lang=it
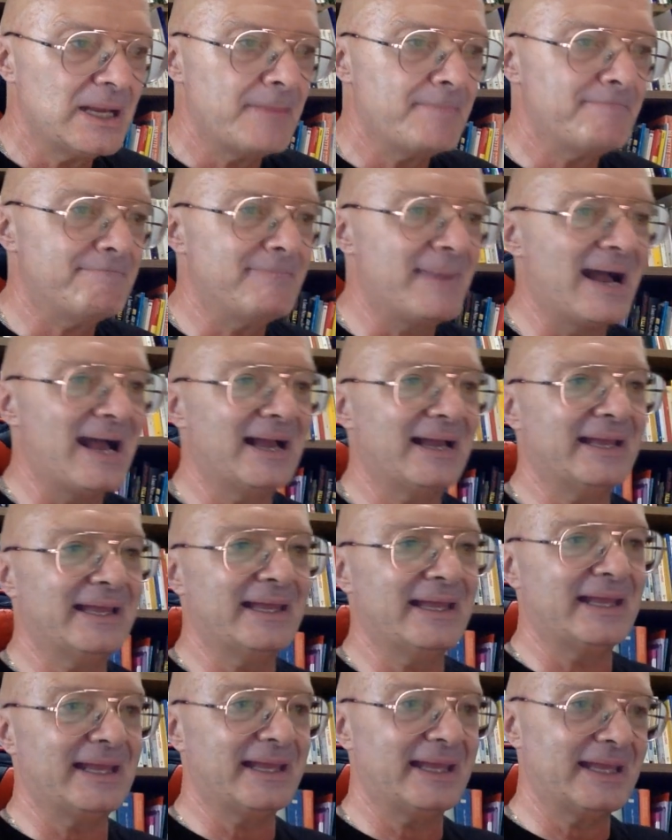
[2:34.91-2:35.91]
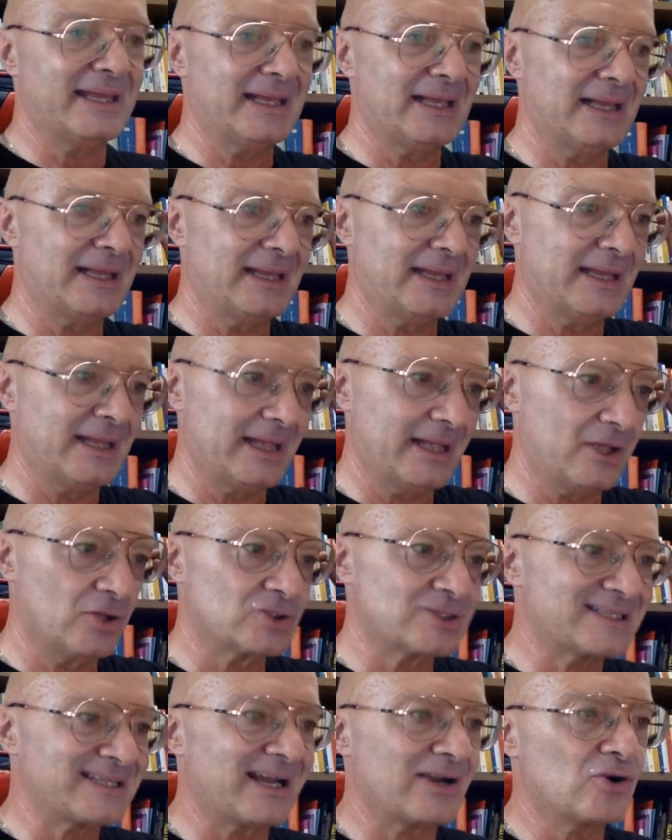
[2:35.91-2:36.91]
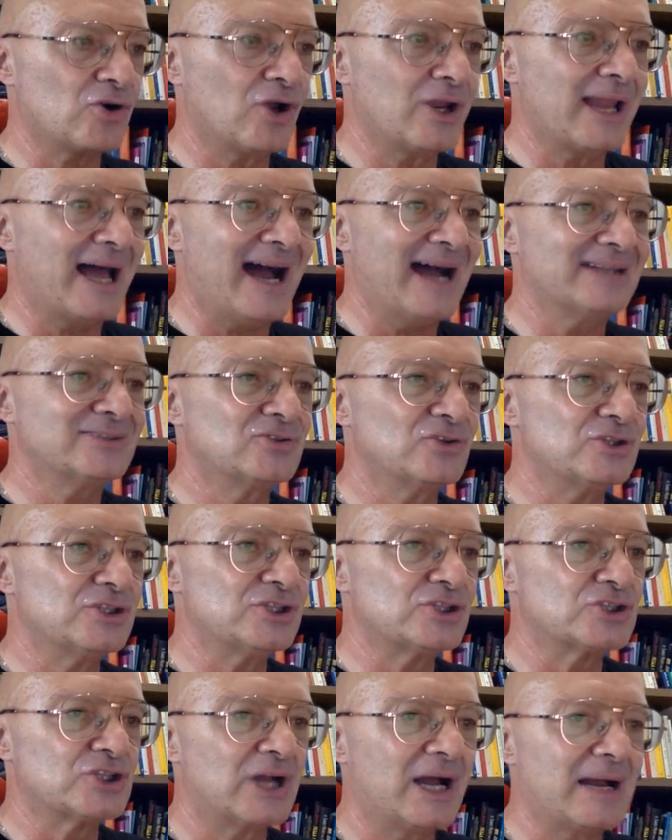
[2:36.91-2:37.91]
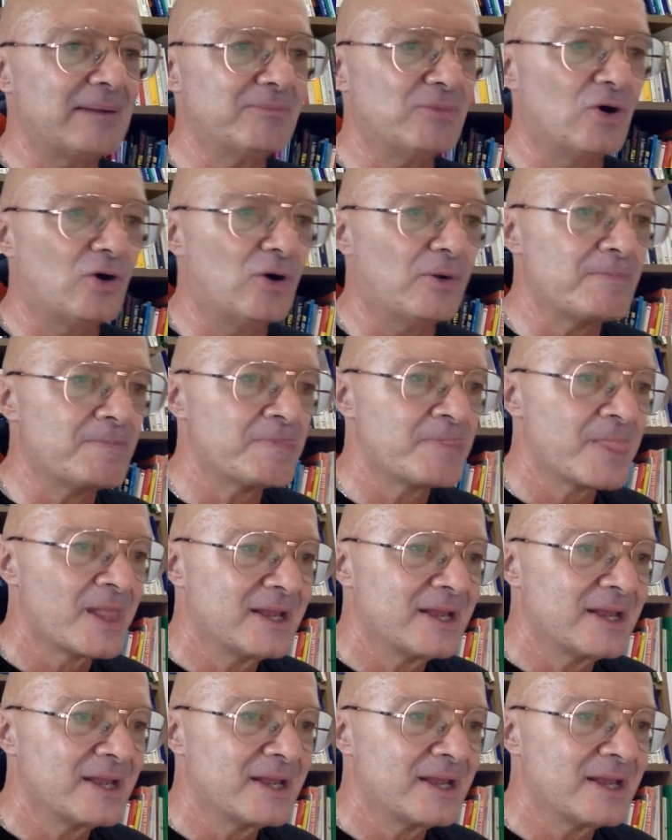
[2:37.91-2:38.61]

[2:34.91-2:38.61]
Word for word: ma è, eh, è ostacolato, diciamo,